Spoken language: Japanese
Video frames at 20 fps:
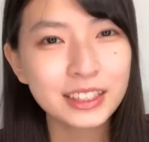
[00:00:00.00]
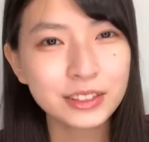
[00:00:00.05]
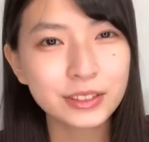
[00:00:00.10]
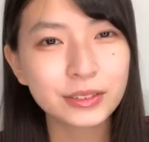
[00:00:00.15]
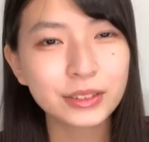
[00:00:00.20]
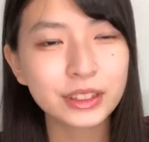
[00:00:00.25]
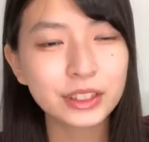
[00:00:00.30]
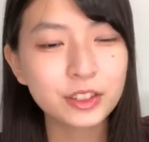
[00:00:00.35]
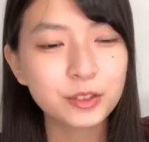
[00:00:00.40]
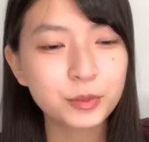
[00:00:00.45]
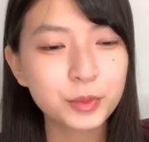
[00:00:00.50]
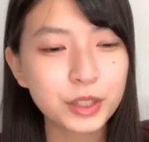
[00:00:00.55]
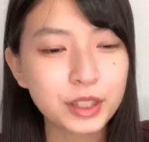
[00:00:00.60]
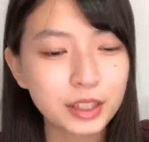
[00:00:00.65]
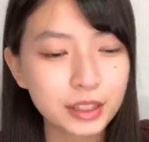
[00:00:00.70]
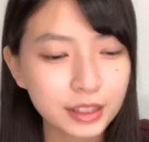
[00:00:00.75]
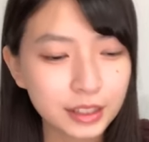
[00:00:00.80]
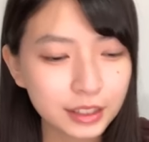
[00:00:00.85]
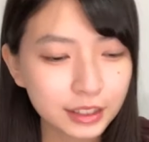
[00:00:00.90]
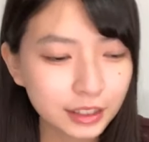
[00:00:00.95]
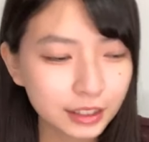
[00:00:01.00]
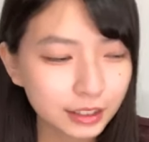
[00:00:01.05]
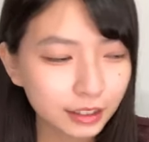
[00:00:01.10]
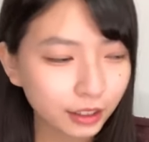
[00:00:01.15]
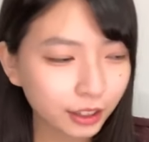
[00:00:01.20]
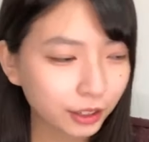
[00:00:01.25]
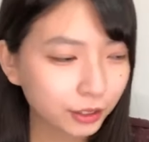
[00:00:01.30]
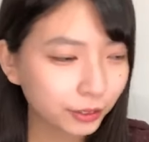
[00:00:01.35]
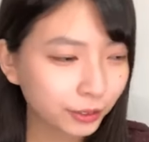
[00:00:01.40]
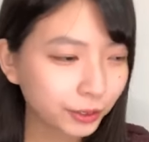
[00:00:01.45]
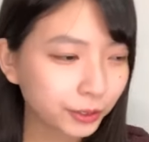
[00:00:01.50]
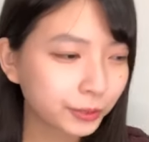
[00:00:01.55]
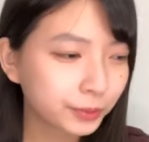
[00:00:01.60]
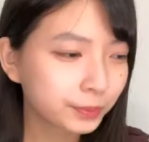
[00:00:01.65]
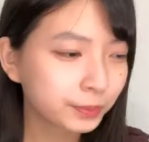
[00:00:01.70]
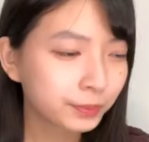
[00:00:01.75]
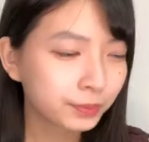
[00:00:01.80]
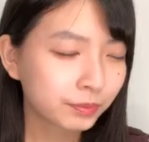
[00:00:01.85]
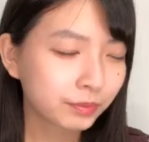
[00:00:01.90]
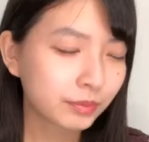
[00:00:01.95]
そう私も聞いていたんだけど
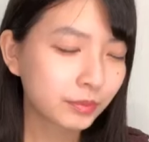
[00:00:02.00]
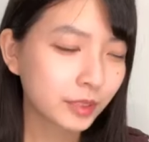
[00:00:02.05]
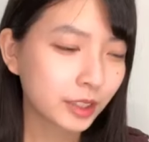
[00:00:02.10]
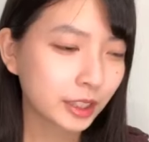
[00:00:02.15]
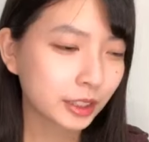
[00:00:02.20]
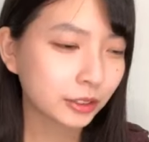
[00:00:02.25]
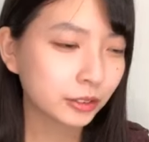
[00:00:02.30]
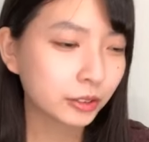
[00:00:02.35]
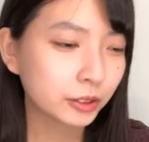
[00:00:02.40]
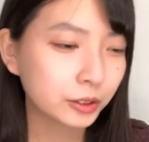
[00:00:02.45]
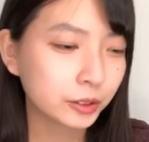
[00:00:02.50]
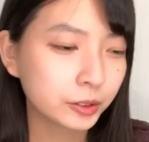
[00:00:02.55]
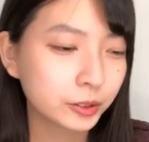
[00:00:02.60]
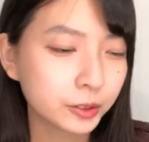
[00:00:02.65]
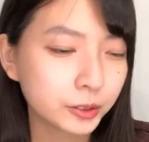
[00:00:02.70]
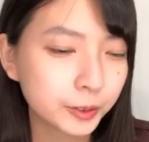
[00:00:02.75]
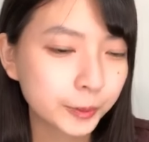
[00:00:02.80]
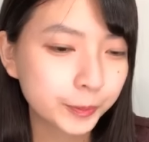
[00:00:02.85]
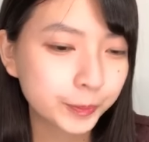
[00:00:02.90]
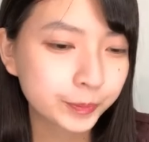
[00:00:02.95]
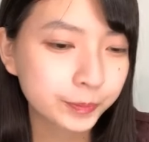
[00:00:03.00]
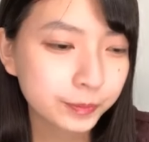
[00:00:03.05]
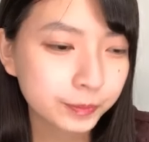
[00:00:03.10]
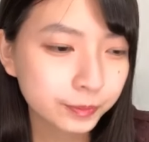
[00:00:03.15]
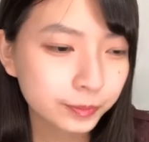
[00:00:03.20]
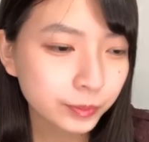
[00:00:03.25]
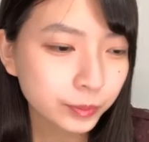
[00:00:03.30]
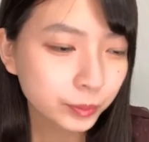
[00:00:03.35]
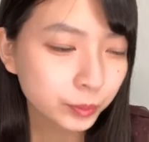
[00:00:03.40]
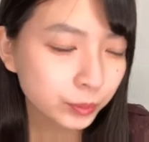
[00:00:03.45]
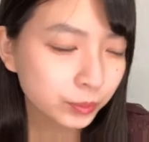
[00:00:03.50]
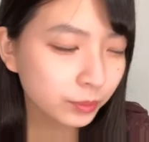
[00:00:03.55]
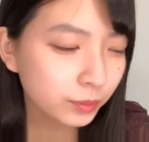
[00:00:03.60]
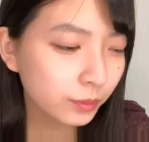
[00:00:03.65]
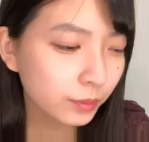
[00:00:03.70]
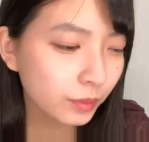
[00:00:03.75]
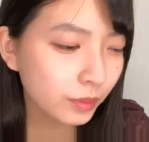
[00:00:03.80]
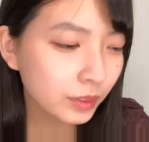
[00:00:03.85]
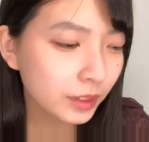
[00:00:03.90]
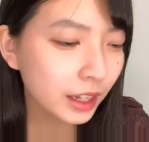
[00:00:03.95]
あのー、
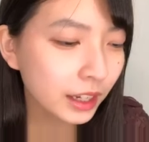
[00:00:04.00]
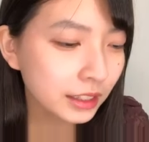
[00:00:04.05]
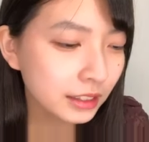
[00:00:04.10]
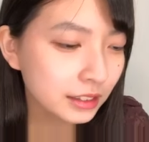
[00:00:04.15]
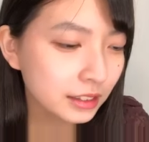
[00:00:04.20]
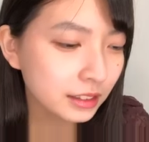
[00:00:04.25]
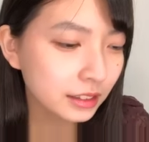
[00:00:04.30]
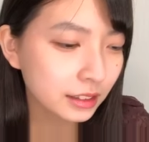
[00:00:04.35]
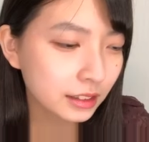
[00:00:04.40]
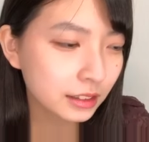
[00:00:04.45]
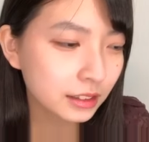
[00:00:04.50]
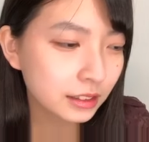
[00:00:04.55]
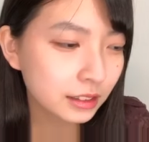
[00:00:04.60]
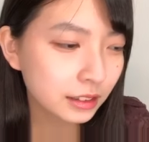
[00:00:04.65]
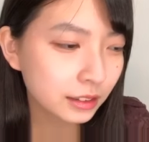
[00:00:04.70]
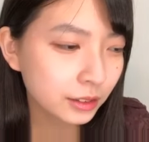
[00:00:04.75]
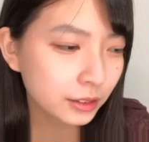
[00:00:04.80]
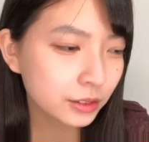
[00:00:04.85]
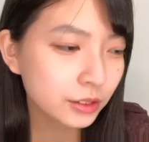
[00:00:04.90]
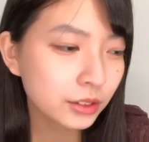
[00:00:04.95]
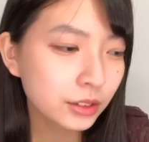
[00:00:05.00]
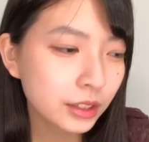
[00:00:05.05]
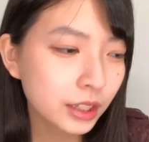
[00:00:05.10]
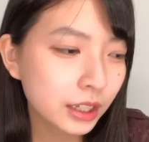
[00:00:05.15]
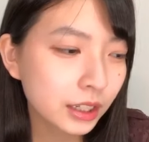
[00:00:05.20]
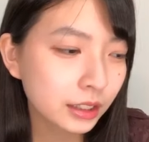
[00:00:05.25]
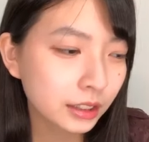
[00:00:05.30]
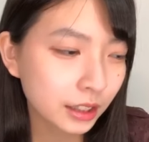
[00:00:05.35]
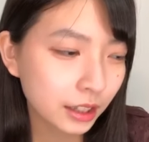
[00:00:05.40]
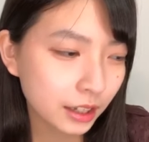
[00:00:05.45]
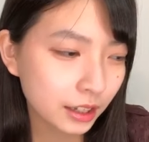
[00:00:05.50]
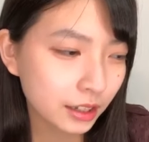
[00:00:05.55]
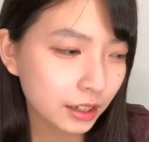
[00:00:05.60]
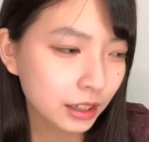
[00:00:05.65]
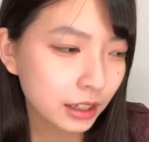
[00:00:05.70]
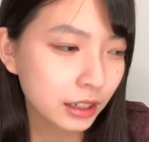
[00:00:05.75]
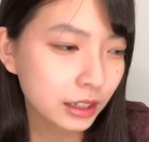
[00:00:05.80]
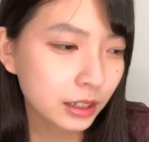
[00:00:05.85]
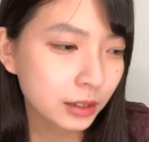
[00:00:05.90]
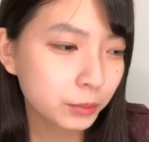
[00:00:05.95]
ななんかね
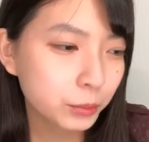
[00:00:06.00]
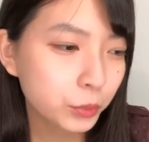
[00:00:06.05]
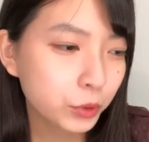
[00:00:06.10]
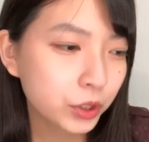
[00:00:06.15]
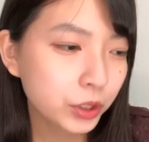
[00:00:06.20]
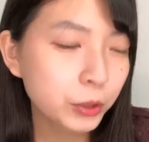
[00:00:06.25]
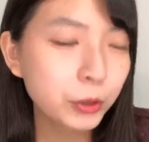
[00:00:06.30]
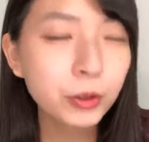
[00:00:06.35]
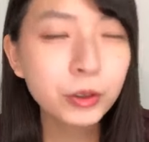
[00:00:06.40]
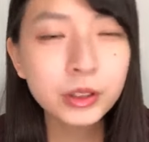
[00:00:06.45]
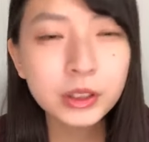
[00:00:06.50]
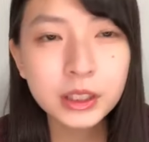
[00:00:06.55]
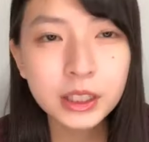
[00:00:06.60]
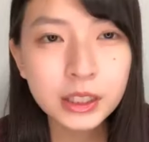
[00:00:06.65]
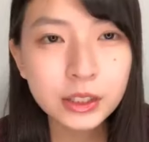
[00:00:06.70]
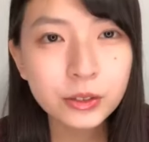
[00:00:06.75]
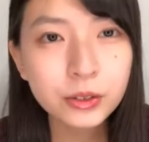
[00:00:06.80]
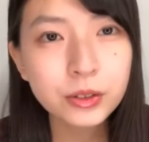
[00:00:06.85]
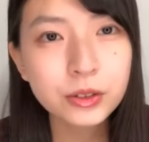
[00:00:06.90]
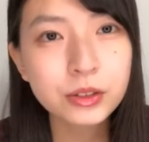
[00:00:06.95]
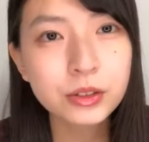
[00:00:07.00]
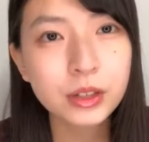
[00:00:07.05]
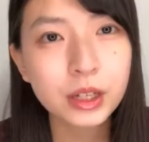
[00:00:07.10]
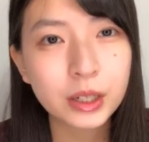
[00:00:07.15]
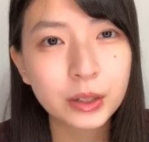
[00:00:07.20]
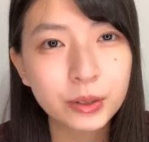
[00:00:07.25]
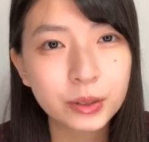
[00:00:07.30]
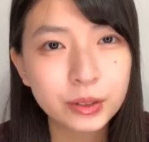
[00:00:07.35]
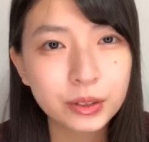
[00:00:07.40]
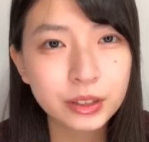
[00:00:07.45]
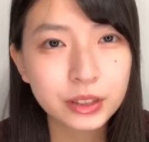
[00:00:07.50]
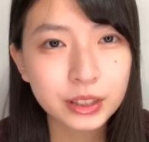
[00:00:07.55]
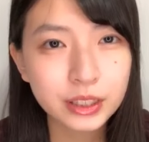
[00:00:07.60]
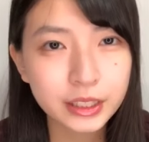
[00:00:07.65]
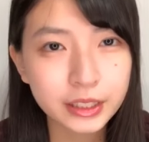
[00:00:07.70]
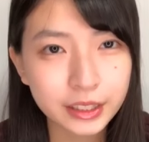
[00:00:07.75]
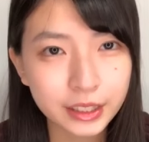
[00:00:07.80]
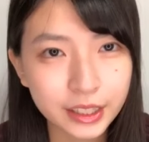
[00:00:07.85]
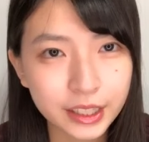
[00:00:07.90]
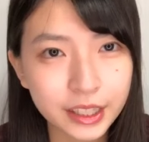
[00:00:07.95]
もういろんな要素が多す
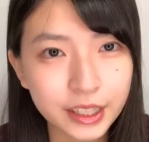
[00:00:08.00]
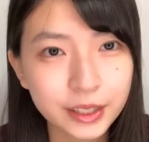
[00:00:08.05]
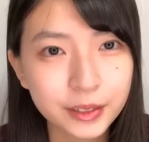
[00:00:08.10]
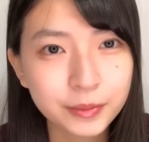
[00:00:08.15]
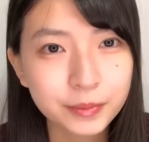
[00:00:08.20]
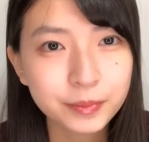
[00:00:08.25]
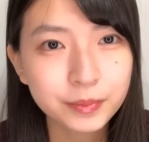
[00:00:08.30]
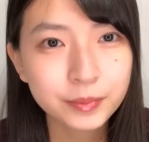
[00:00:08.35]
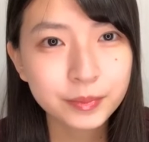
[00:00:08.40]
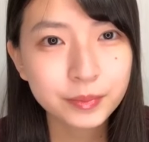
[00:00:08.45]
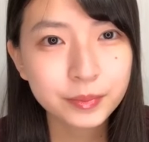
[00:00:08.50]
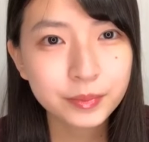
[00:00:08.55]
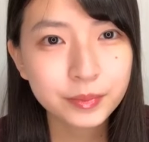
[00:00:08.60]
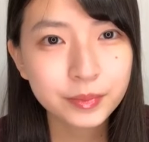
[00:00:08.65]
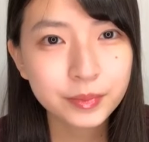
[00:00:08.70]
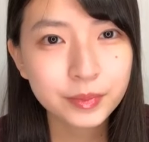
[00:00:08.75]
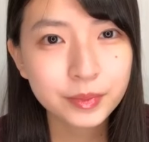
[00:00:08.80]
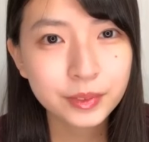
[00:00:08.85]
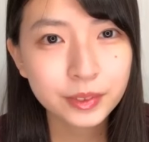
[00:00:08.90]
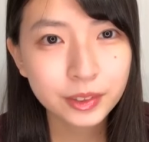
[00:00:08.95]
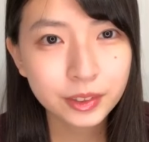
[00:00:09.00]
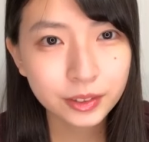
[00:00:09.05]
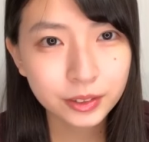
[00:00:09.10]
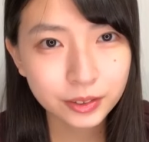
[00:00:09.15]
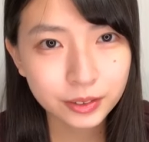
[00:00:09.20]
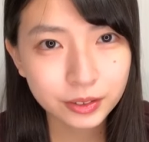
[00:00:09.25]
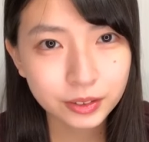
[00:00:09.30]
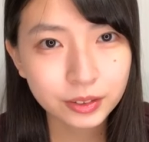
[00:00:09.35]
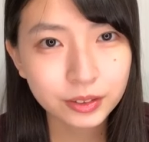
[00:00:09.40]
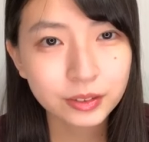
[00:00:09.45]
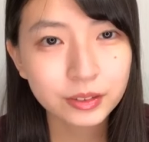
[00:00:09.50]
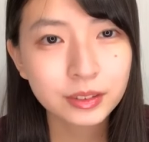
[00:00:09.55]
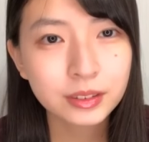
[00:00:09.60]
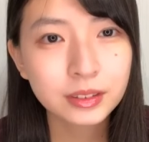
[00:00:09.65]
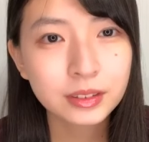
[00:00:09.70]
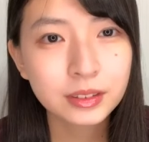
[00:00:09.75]
ぎてうん